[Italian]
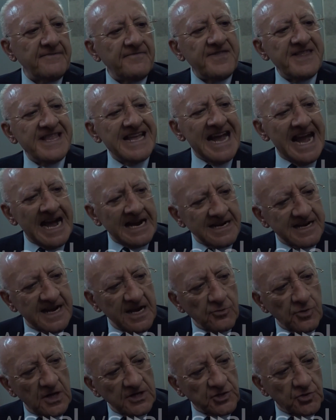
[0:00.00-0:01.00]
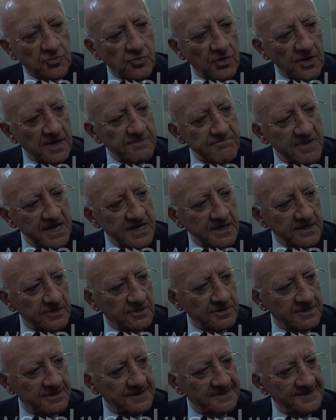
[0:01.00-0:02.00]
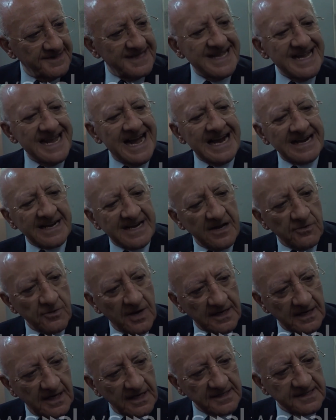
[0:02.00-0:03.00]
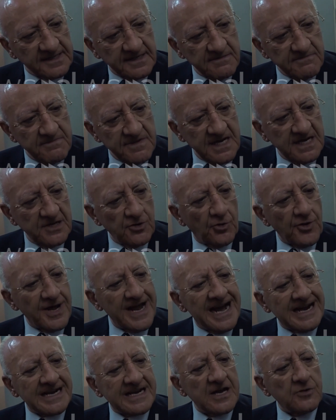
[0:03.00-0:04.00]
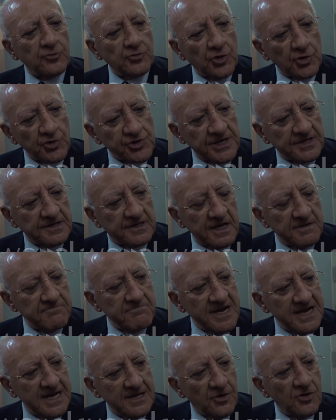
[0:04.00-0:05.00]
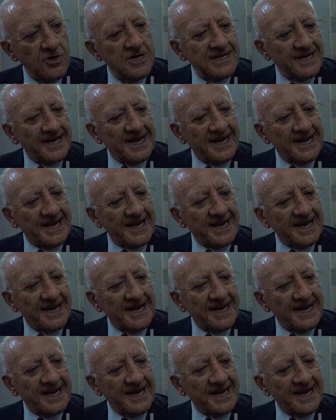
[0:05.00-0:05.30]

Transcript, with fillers: neanche una scuola in meno, neanche una classe in meno, neanche un docente in meno,